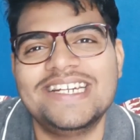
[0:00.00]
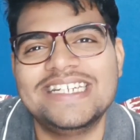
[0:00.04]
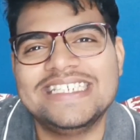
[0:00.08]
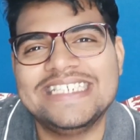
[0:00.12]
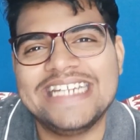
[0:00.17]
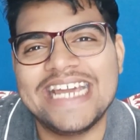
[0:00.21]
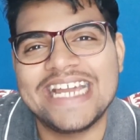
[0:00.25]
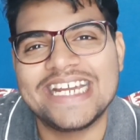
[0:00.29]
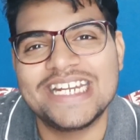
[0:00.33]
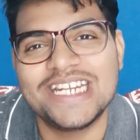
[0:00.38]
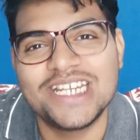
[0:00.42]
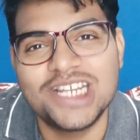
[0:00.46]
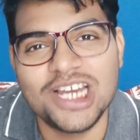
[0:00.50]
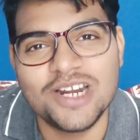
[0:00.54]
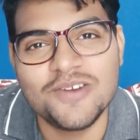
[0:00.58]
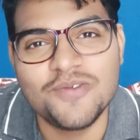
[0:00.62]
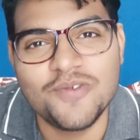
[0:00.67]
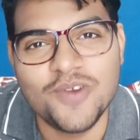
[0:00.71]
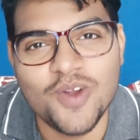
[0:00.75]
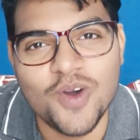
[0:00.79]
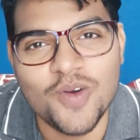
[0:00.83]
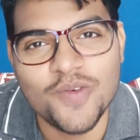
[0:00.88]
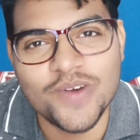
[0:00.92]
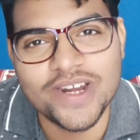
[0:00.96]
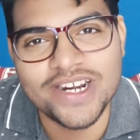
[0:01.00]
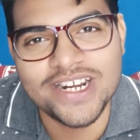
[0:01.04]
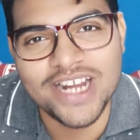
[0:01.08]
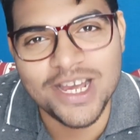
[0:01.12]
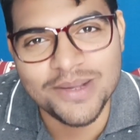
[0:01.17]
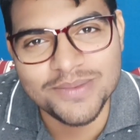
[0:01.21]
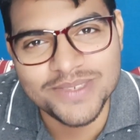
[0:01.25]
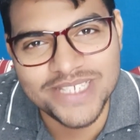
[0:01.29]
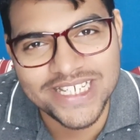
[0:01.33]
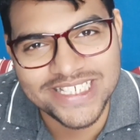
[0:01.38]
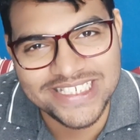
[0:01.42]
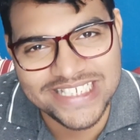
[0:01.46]
टेक्निकल फ्लावर नाम
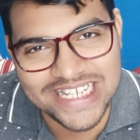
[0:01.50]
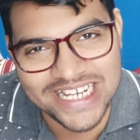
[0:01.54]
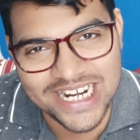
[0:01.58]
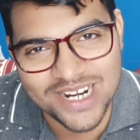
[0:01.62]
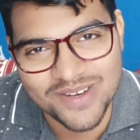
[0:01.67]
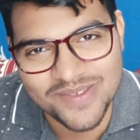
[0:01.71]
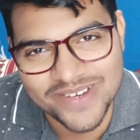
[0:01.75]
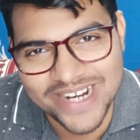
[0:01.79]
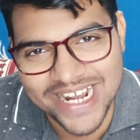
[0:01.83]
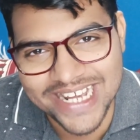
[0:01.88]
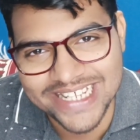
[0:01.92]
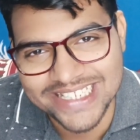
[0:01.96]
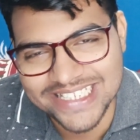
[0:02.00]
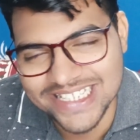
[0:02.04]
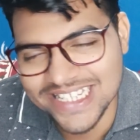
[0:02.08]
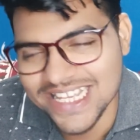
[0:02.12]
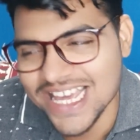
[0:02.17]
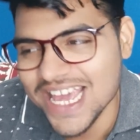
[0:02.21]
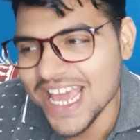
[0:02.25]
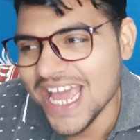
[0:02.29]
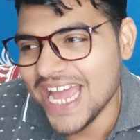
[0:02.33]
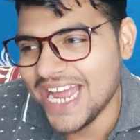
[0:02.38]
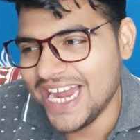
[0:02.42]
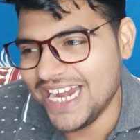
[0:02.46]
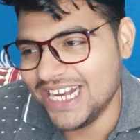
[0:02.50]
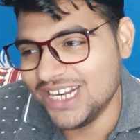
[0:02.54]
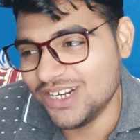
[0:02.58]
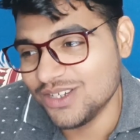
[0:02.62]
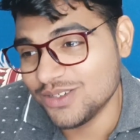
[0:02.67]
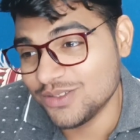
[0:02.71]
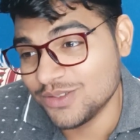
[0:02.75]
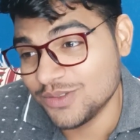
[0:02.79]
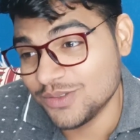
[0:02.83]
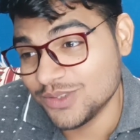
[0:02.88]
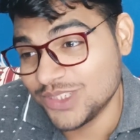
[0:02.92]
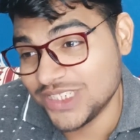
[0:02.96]
से एक चैनल बनाई थी एंड
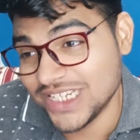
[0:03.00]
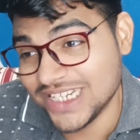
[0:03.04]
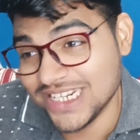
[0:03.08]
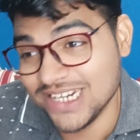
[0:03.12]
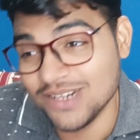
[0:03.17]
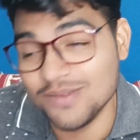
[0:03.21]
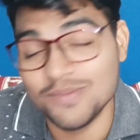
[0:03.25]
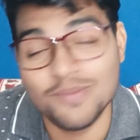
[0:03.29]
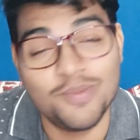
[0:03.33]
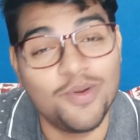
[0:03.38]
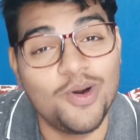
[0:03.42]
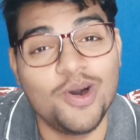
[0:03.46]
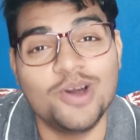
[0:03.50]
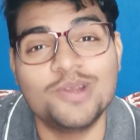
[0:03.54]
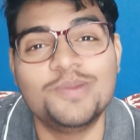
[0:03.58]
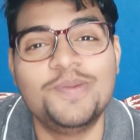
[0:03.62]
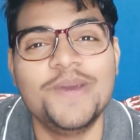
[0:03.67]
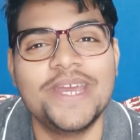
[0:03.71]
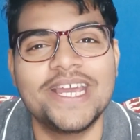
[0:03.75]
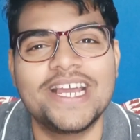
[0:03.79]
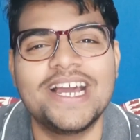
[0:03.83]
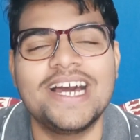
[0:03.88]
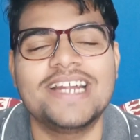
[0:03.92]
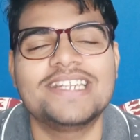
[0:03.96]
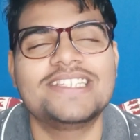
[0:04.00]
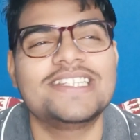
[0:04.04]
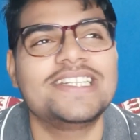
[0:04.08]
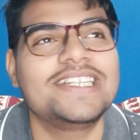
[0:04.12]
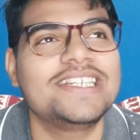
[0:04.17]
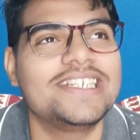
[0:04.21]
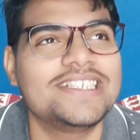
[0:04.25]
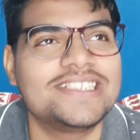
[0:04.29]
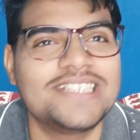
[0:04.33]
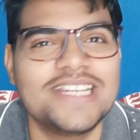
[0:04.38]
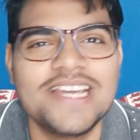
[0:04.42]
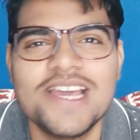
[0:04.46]
वो चैनल बहुत बेकार तरीके
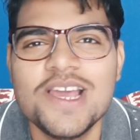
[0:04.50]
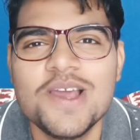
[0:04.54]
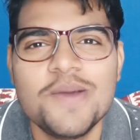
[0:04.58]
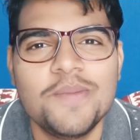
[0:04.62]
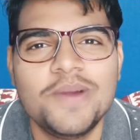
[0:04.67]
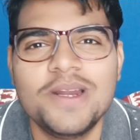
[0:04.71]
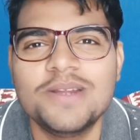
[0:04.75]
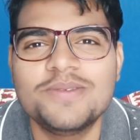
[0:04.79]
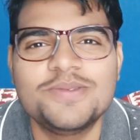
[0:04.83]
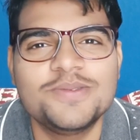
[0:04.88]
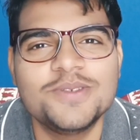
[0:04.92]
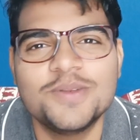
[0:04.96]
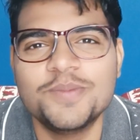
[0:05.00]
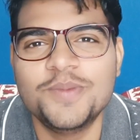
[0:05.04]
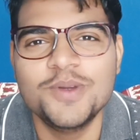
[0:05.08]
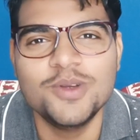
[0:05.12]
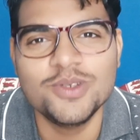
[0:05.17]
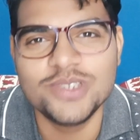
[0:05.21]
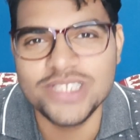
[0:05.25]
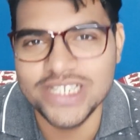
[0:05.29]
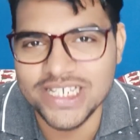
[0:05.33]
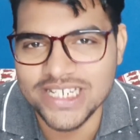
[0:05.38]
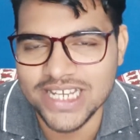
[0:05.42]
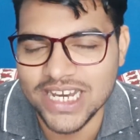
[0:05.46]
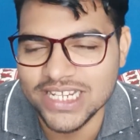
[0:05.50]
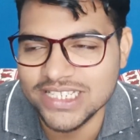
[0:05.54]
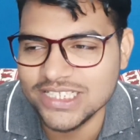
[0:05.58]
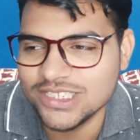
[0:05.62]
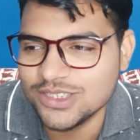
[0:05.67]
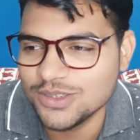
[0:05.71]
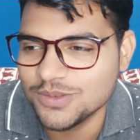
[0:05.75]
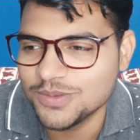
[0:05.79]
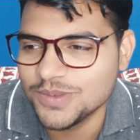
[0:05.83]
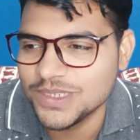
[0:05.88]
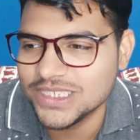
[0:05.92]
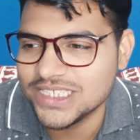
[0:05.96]
से मतलब व्यूज़ ही नहीं आते थे तो
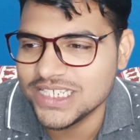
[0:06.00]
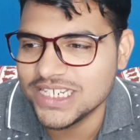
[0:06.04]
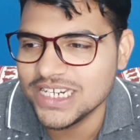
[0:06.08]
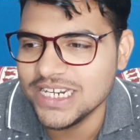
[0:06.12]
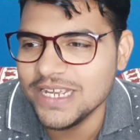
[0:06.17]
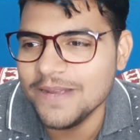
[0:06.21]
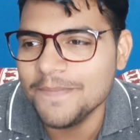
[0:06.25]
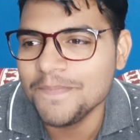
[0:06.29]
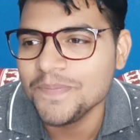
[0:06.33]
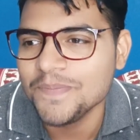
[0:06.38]
बेसिकली